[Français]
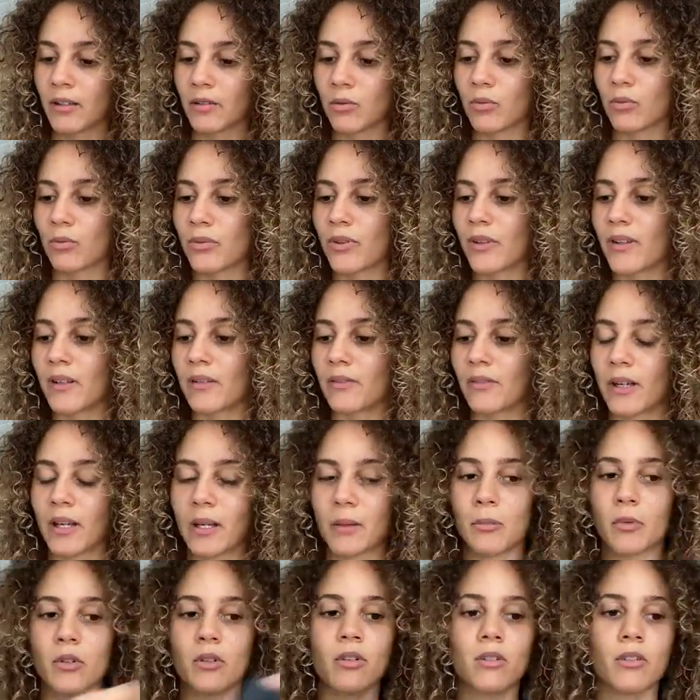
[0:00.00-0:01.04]
Donc c'est
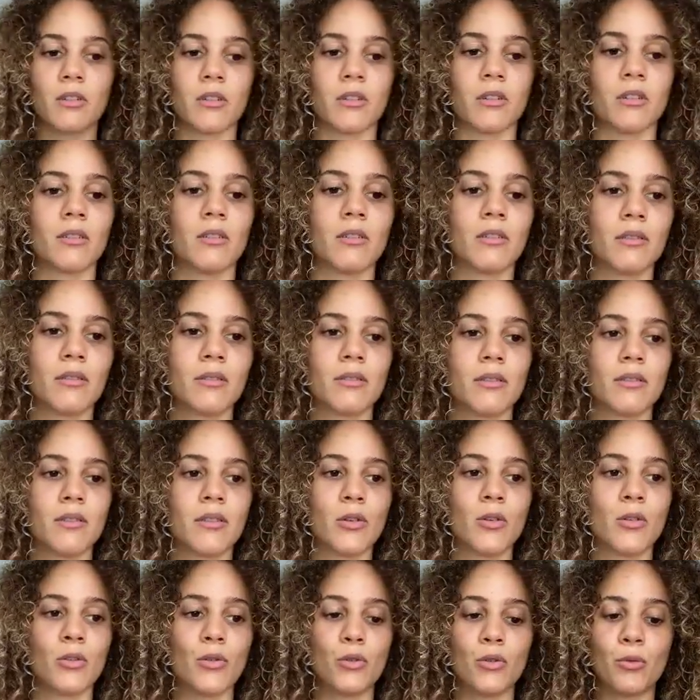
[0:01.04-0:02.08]
vraiment euh,
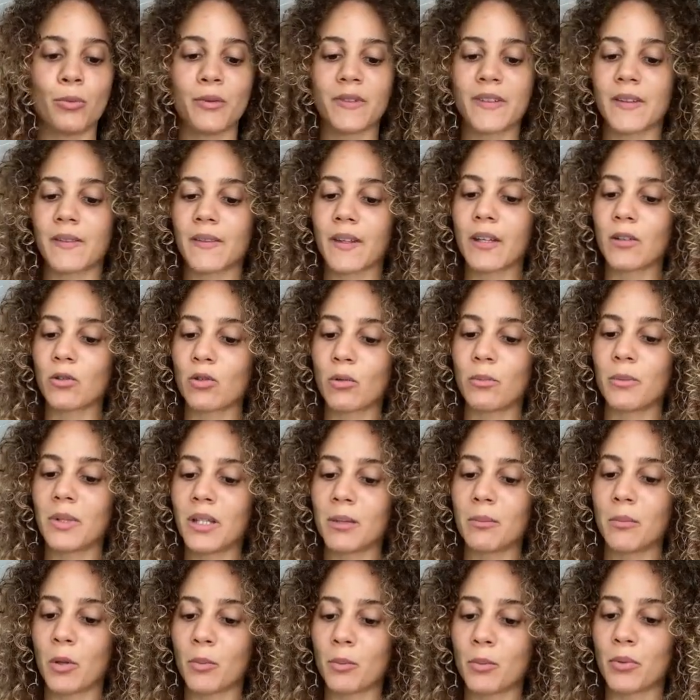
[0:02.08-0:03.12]
le strict
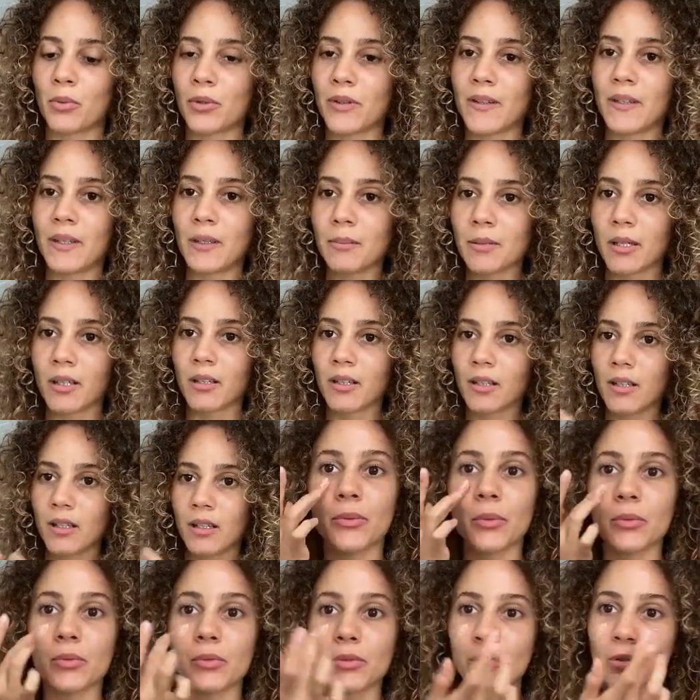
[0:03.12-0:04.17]
minimum possible.
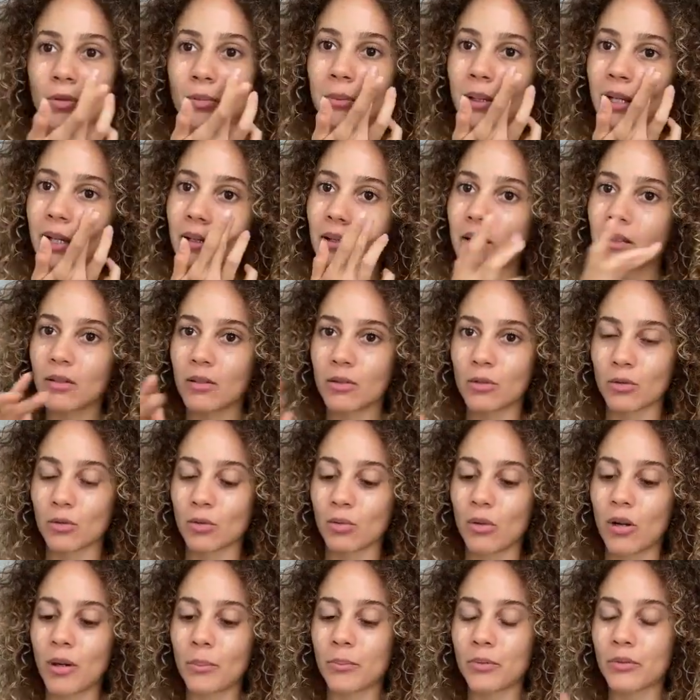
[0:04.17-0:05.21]
Donc je mets
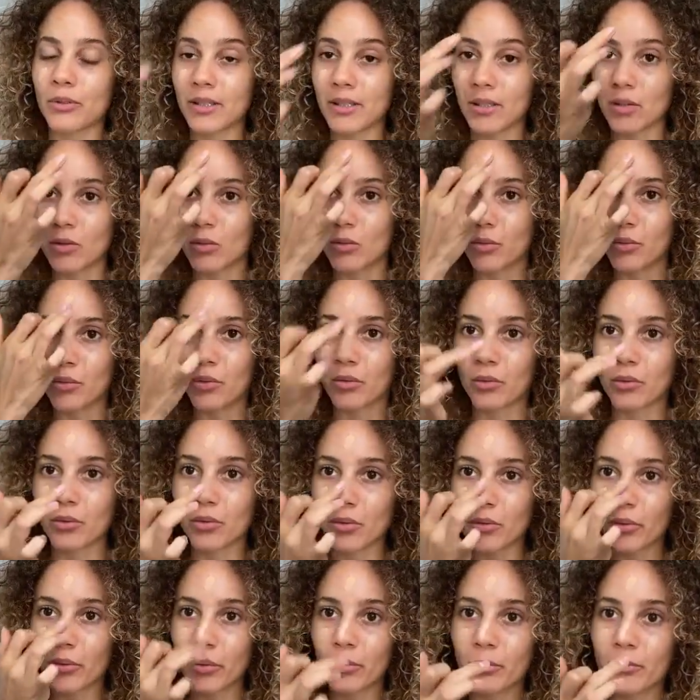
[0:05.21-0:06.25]
trois petites gouttes
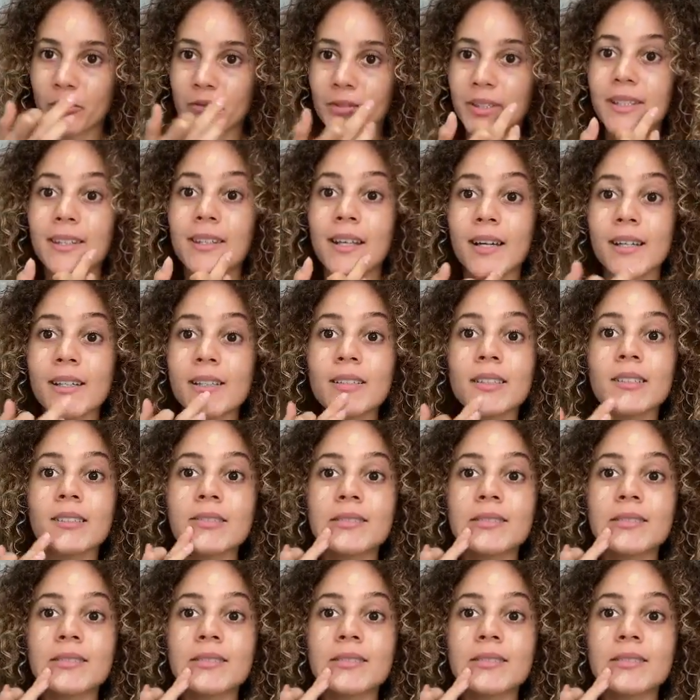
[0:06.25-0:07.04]
sur mon visage.